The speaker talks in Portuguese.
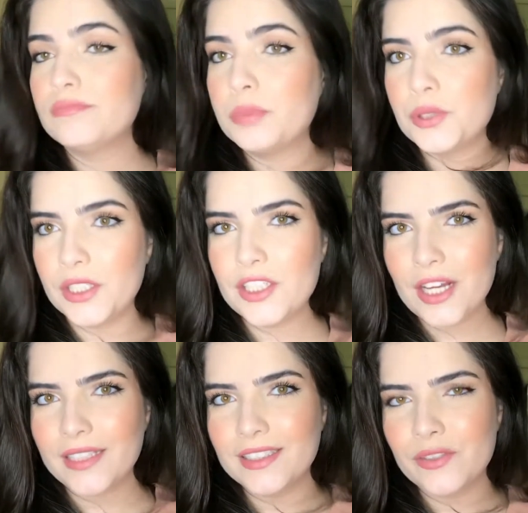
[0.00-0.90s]
podia
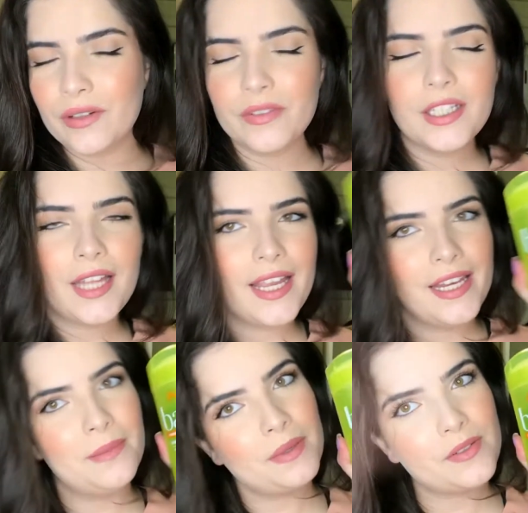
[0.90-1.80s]
deixar aqui de favoritar
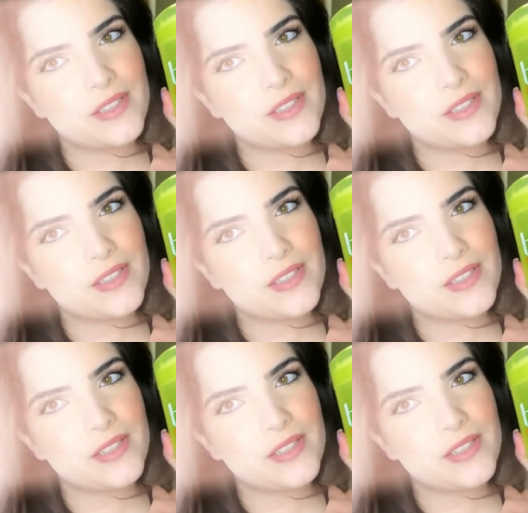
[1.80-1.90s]
ele pra vocês.